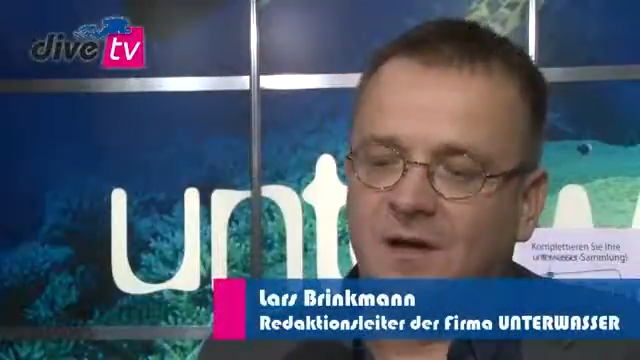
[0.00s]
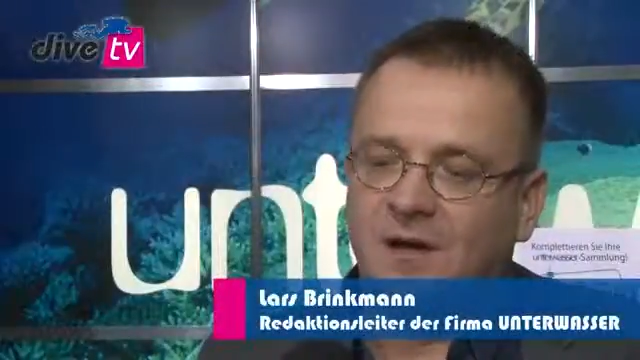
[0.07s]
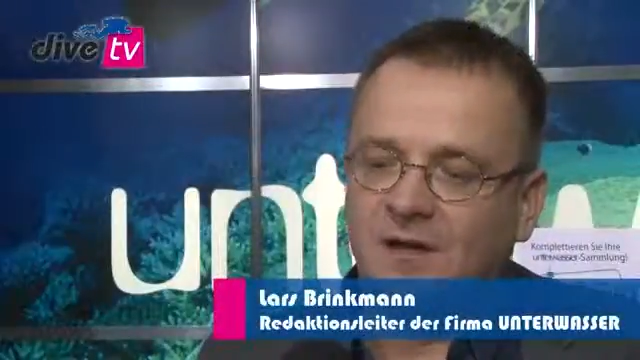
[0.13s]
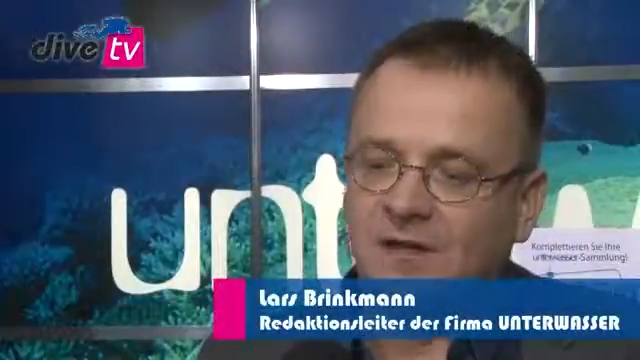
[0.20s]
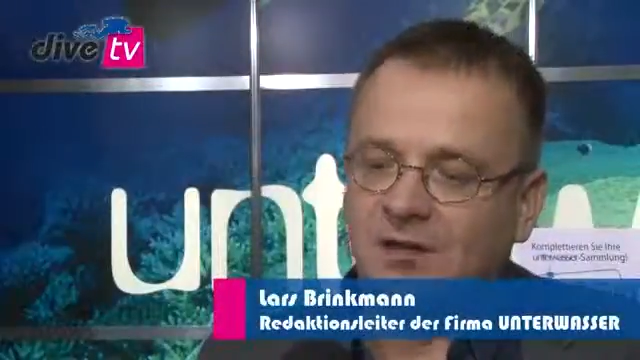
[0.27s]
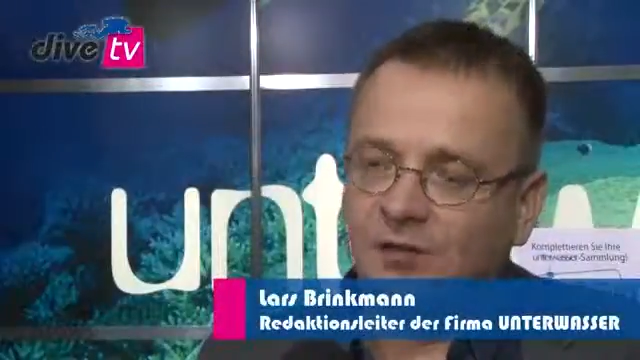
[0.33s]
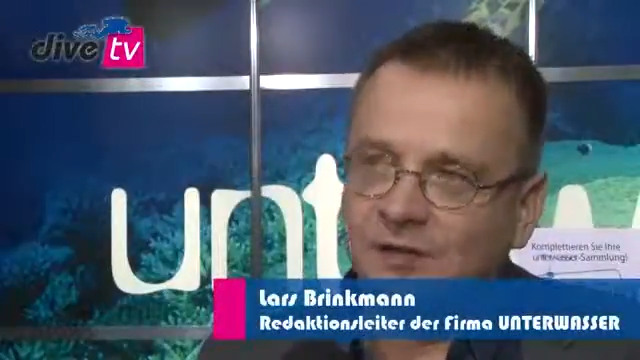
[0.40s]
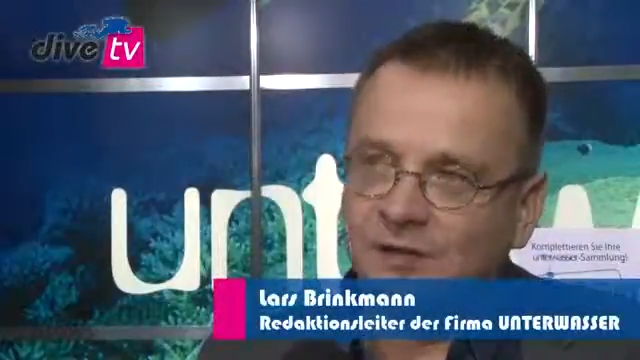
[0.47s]

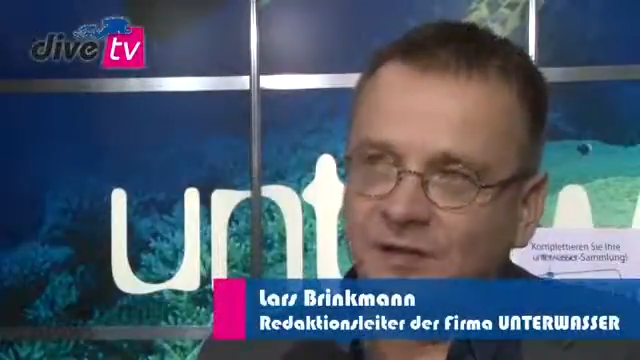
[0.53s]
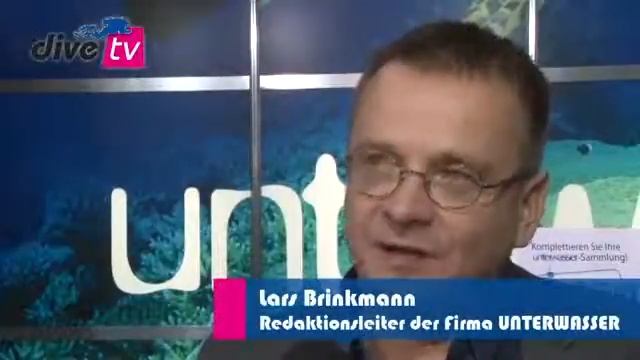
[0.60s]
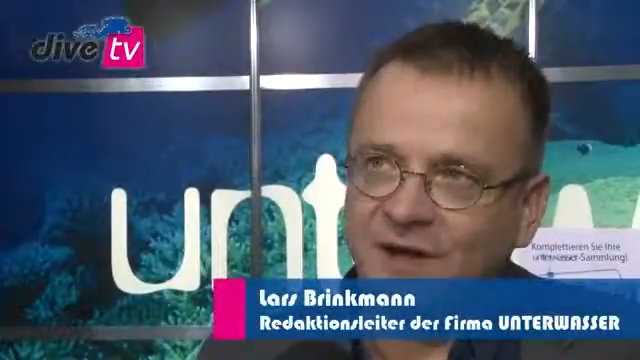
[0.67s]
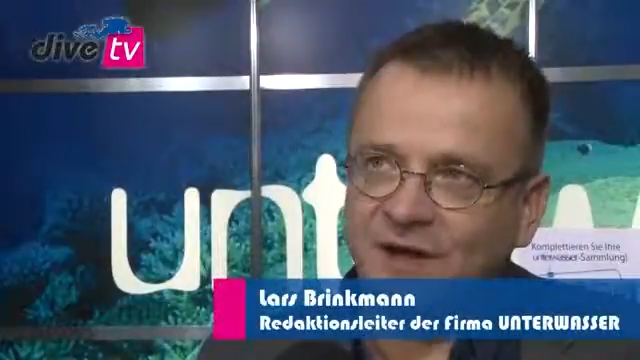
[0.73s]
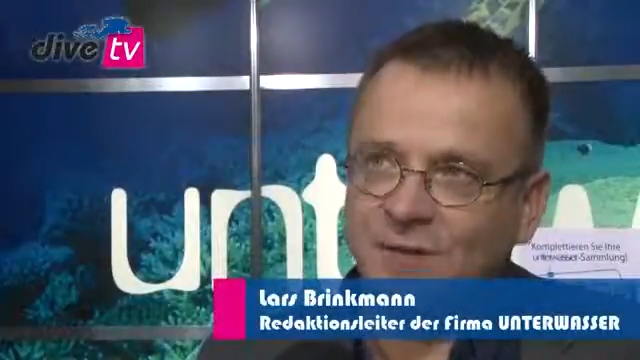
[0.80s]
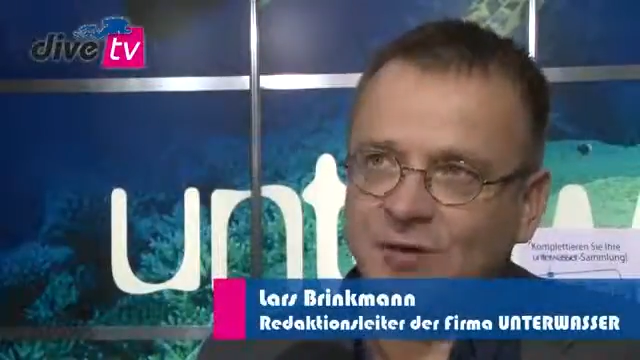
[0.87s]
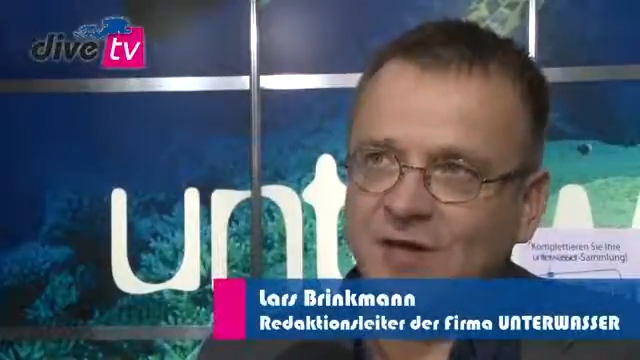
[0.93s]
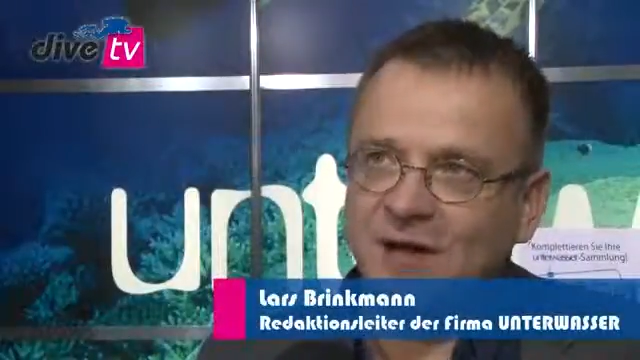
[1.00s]
Das größte
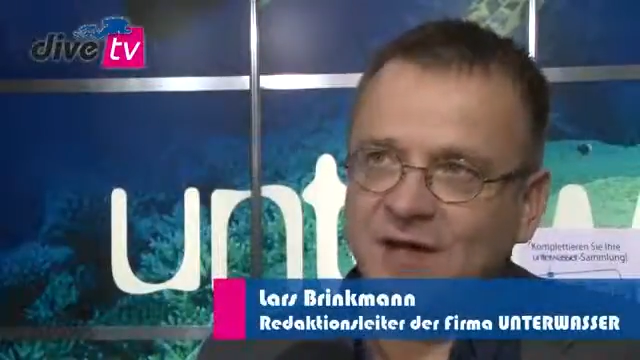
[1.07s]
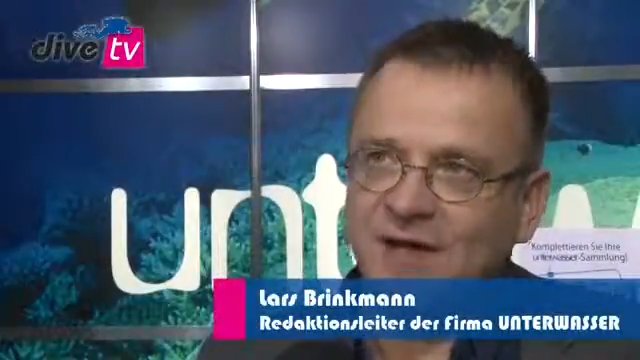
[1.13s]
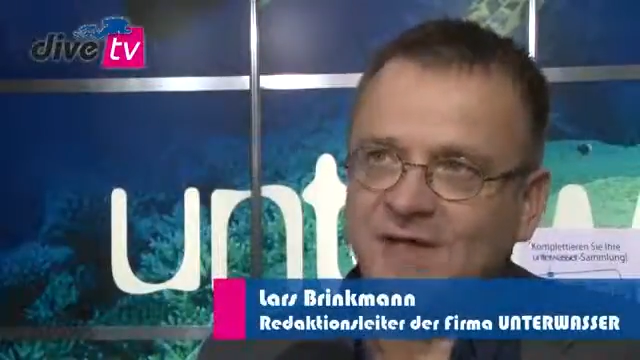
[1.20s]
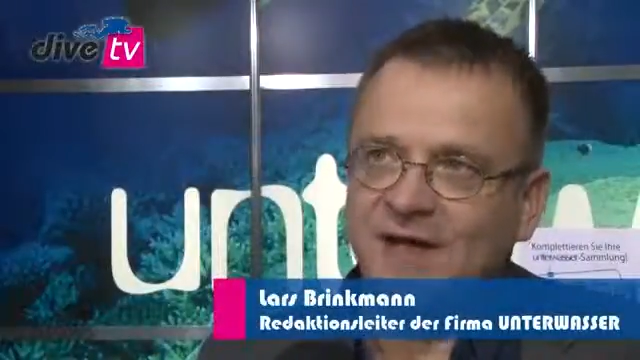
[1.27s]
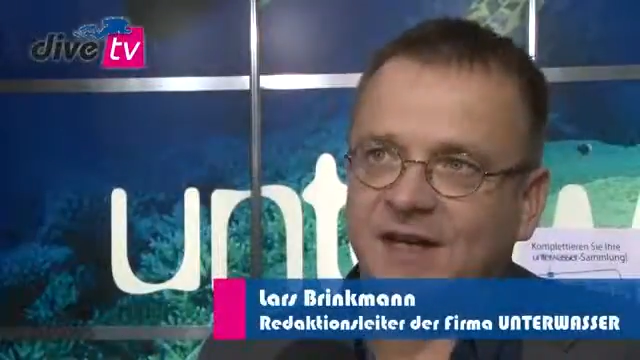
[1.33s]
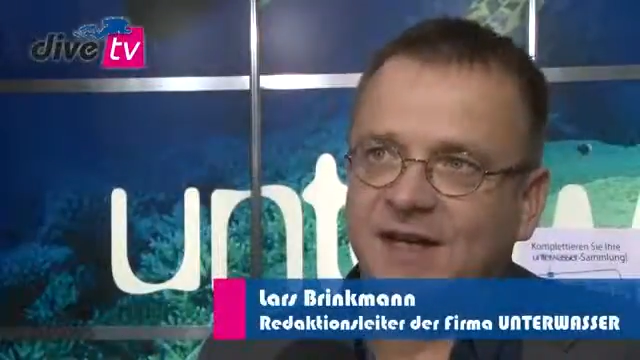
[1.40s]
Pferd im Stall ist der